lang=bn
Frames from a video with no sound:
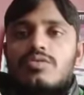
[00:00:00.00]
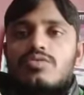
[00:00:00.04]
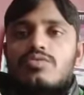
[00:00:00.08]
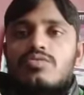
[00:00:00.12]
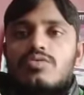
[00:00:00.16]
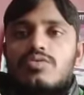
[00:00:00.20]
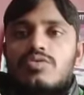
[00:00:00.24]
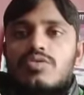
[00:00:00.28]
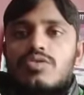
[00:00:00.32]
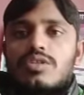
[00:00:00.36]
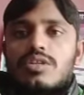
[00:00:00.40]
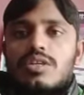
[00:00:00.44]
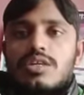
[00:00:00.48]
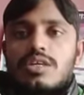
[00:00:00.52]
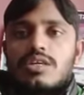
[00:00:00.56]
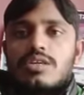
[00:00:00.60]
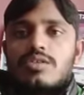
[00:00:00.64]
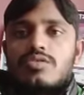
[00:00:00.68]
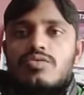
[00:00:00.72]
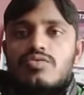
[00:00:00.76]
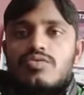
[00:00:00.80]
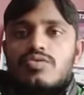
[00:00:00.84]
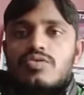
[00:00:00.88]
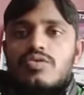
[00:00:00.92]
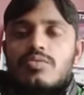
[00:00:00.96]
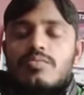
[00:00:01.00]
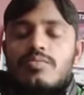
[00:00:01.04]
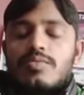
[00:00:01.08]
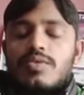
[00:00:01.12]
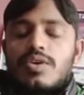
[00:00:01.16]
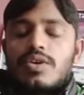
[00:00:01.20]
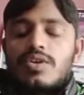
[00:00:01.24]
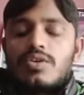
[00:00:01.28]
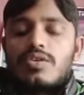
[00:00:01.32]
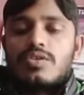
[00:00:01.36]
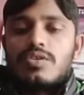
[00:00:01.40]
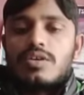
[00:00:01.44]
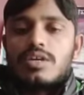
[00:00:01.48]
দুশো থেকে দুশো
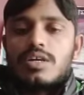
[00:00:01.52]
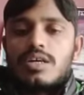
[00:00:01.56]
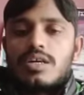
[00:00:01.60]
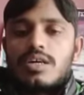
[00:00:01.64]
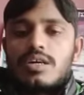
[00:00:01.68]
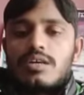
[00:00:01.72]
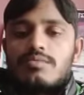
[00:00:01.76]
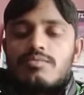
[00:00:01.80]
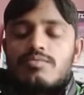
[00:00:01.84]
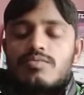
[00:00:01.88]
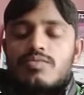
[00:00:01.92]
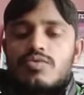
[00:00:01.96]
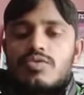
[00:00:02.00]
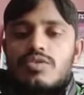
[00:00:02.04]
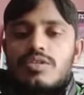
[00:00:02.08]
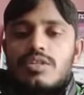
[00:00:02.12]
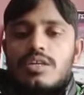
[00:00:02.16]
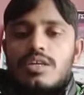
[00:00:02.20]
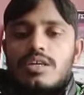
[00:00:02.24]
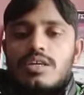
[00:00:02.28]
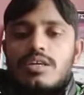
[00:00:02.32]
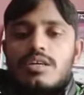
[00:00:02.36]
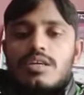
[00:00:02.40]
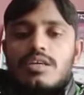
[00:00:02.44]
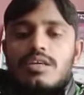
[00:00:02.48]
পনেরো টাকার মধ্যে